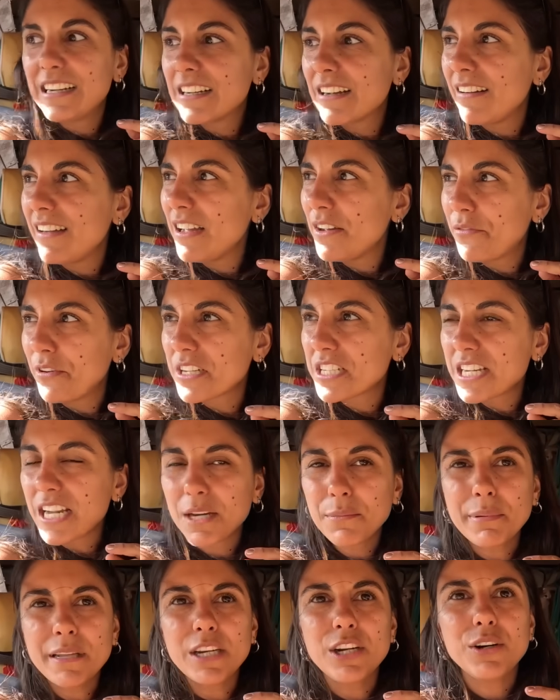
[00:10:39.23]
Acaba de fallar,
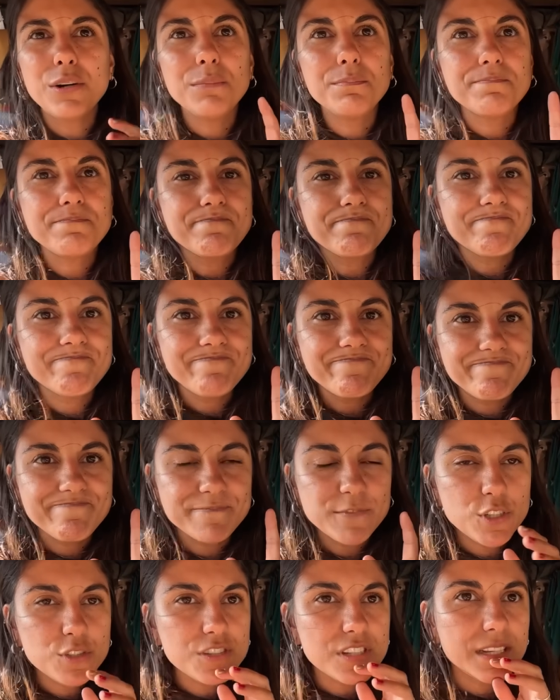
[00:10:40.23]
pero
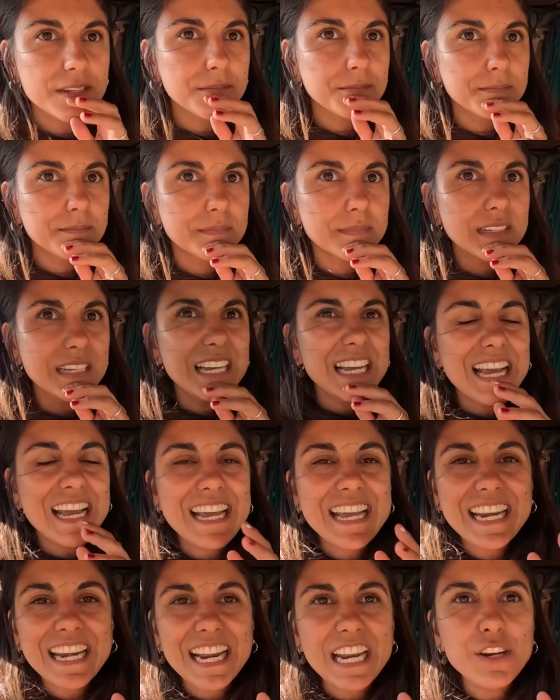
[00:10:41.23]
no sé.
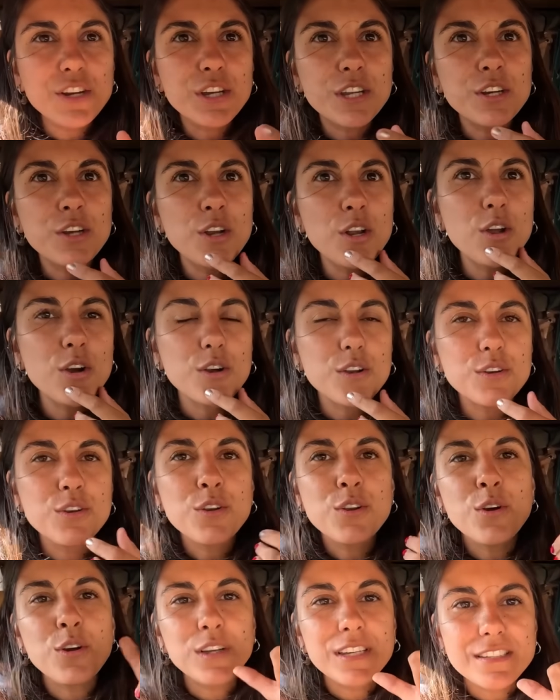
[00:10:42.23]
Es raro que no, lo,
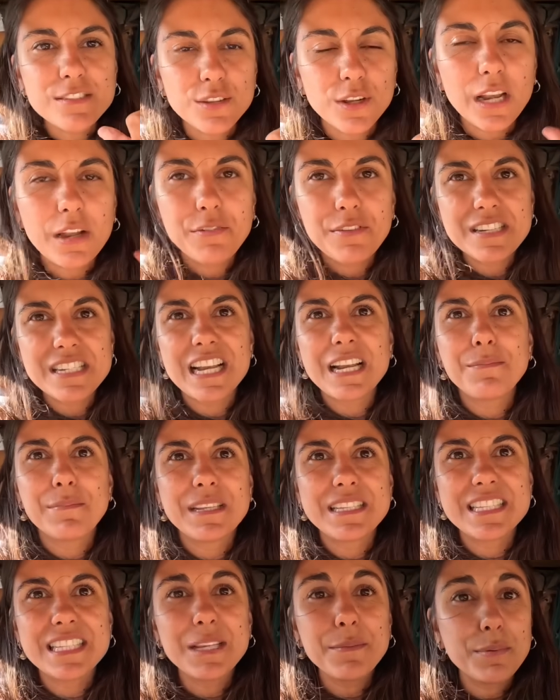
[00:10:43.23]
no hizo la falla al
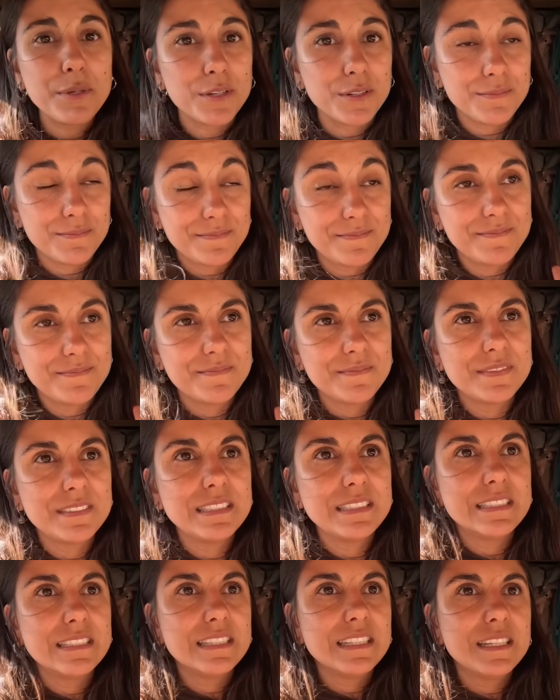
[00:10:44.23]
principio.
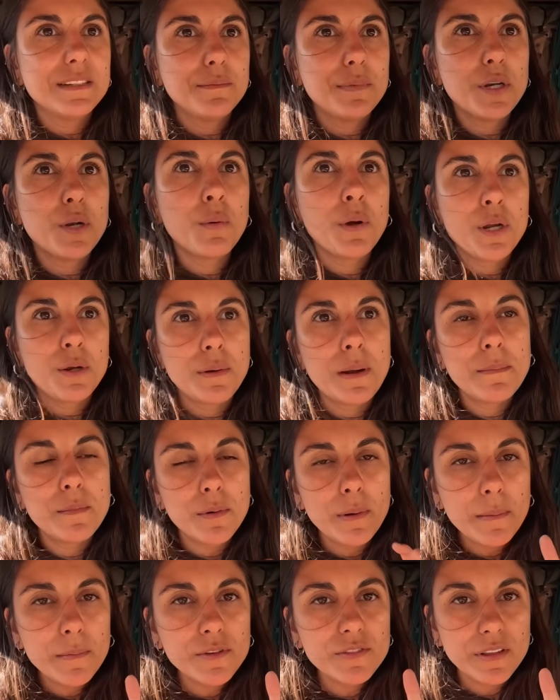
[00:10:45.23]
Claro. Pero bueno, vamos,
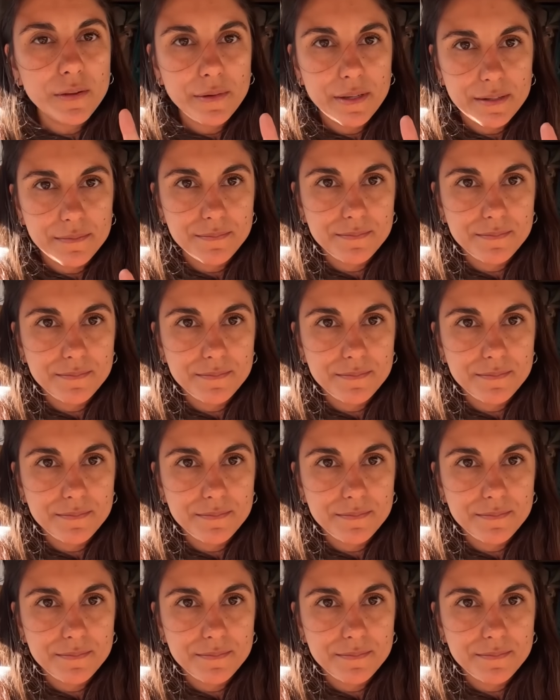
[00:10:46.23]
vamos a ver.